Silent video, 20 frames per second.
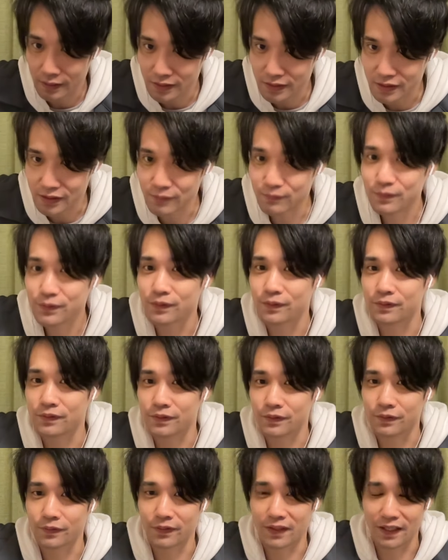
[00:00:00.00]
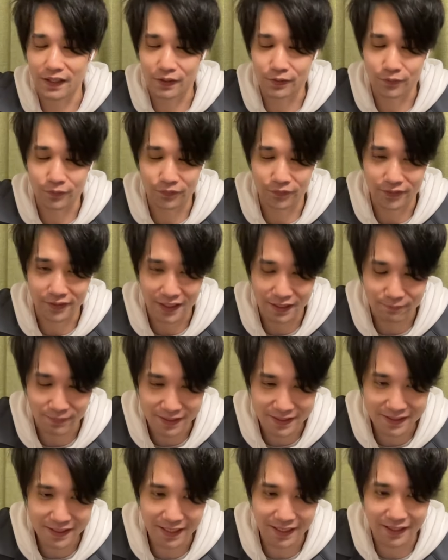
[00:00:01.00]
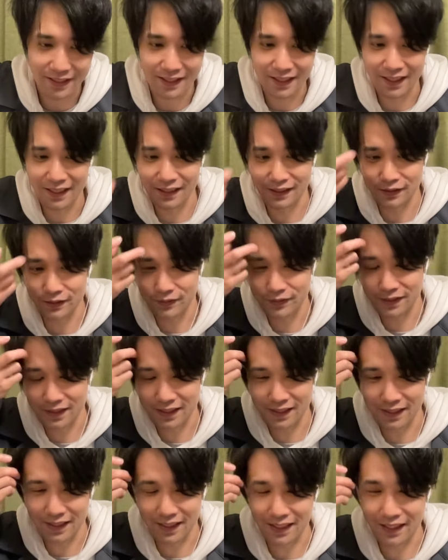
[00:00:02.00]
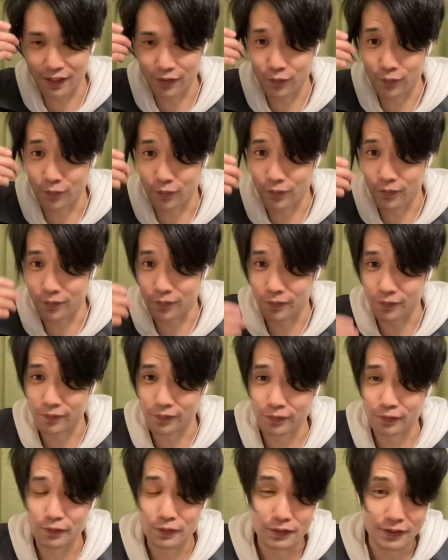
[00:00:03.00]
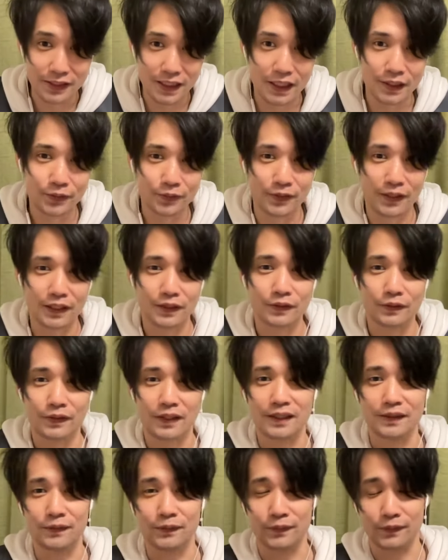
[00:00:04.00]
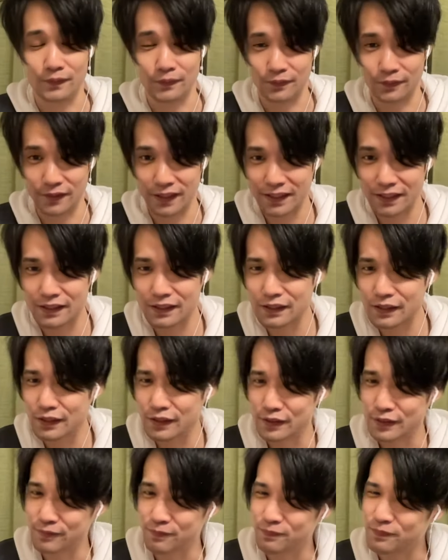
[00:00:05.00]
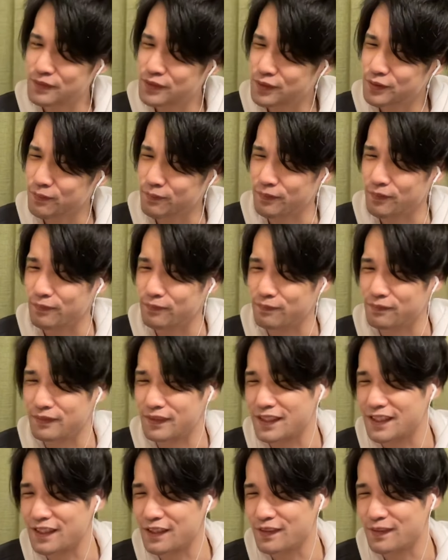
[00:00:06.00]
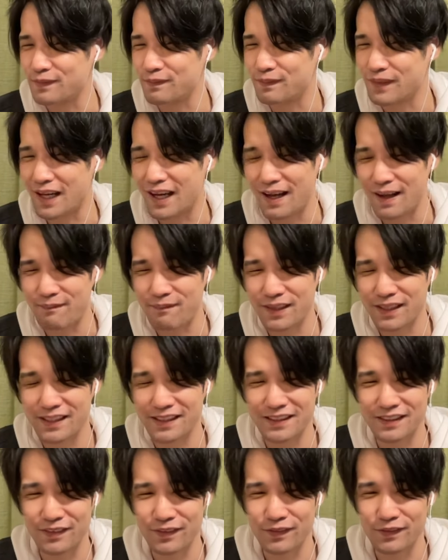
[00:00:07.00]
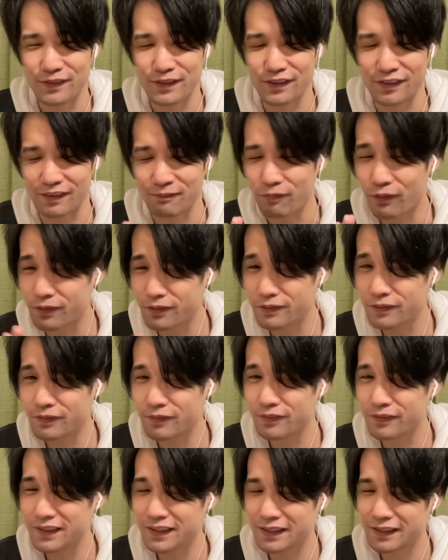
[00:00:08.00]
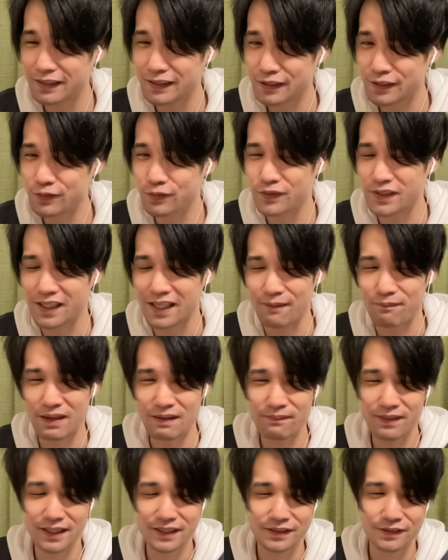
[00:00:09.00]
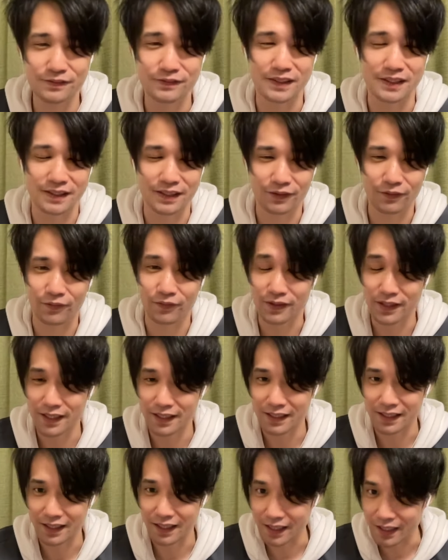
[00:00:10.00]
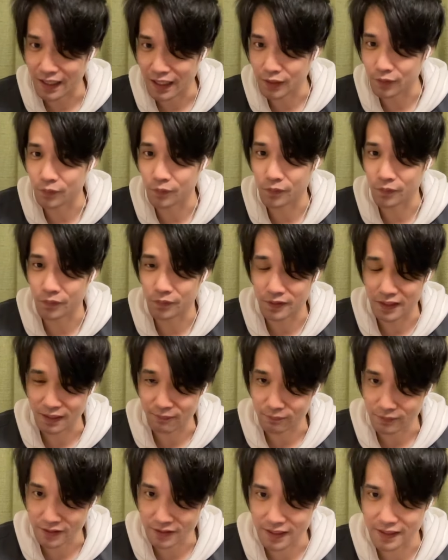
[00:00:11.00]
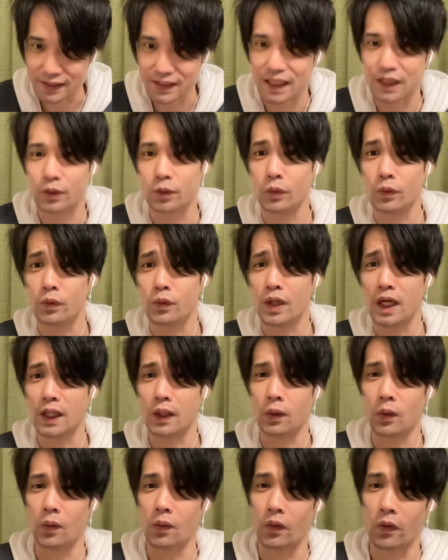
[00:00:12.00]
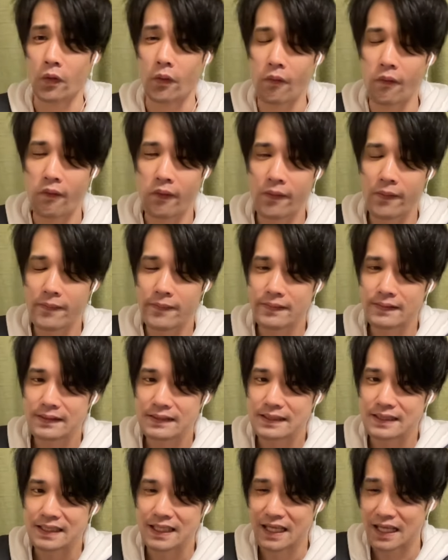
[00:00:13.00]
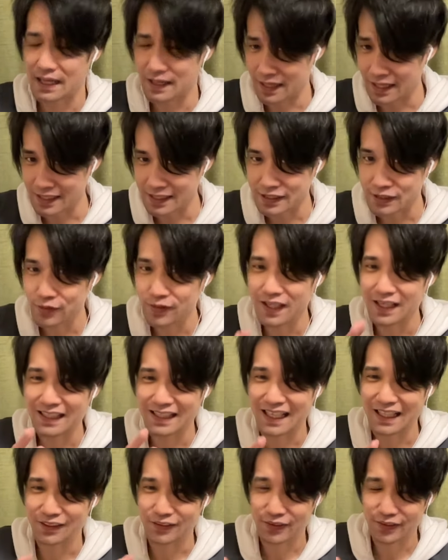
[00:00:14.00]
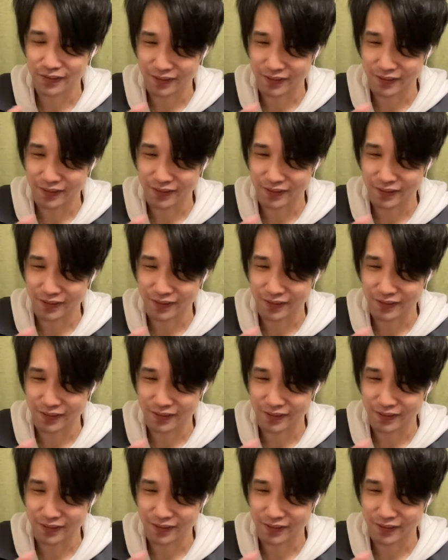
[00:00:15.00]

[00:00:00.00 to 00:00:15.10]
事務所ちょっと変わることになりまして、はい、そちらが、あの、なんとなんと、あのね、ちょっともう、あまりその、ちょっと僕の数字は名前巻きするんですけど、はい、あの、ライブスターさんという、あの、え一応、え、あの、